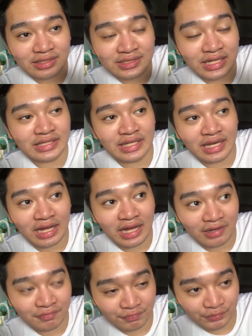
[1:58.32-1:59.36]
sa kanila
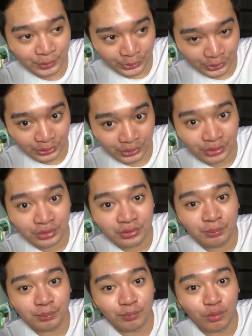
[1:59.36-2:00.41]
after
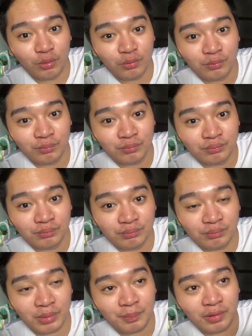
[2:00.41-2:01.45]
mong
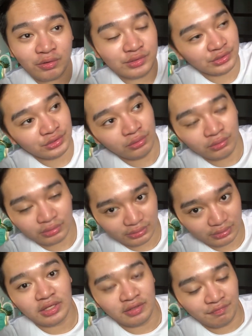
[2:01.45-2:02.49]
pagpa-consult
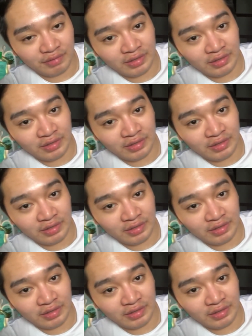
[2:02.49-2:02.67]
if